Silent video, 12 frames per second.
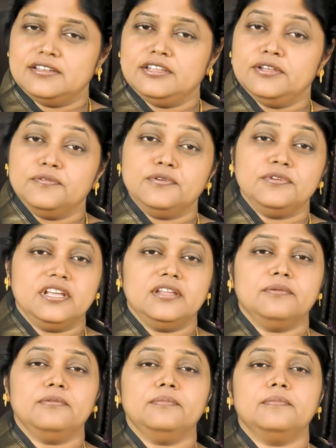నీవు
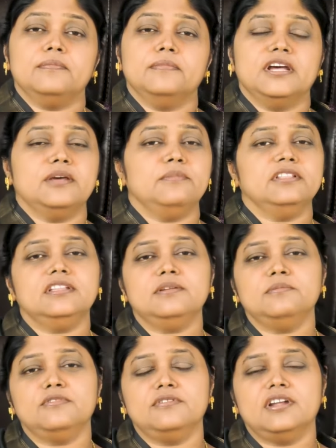నేను
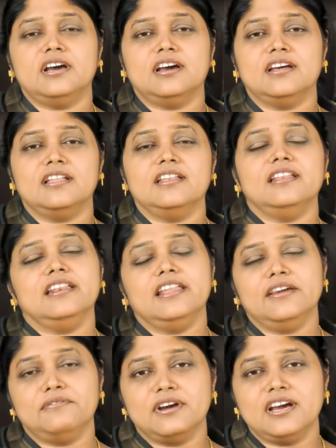మనమందరం కూడా
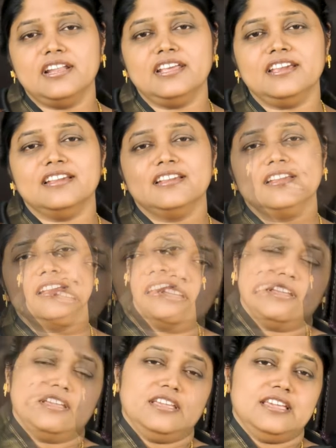లేవగానే
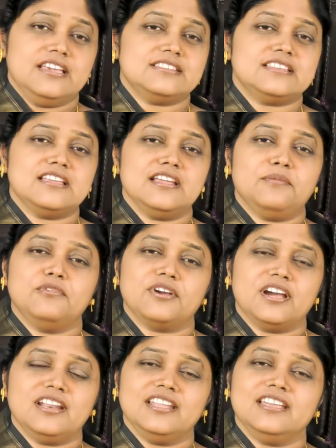ఏసయ్య
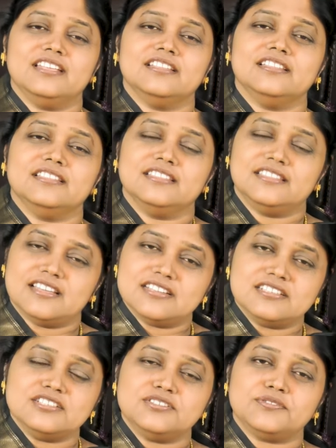ముఖాన్ని
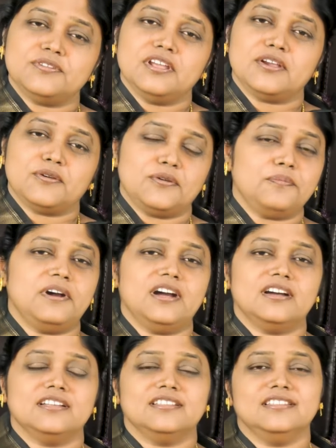దర్శించుకునే కృప
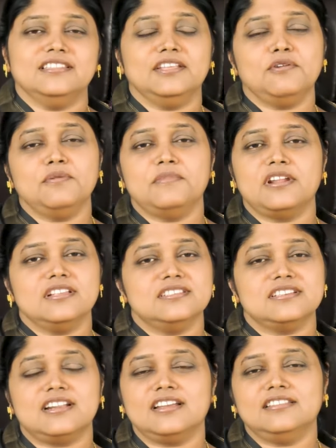దేవుడు
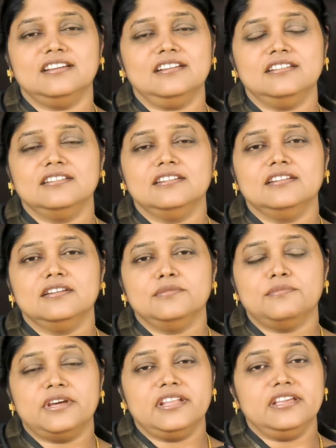మనకిచ్చారు కదా
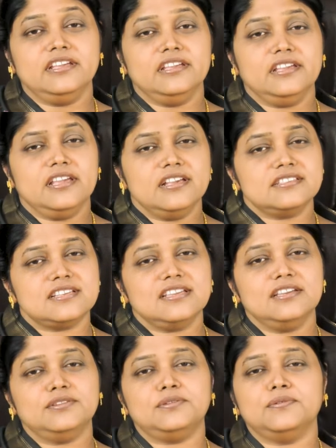మరి
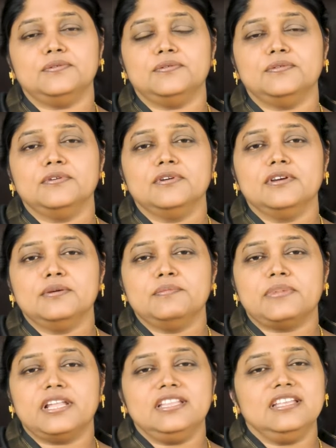ఏసయ్యతో
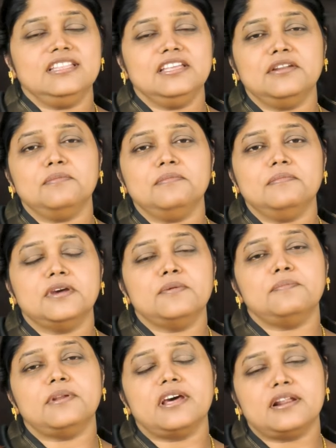ప్రతిదినం
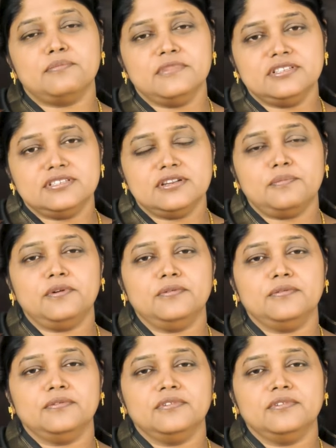మనం ప్రారంభించినప్పుడు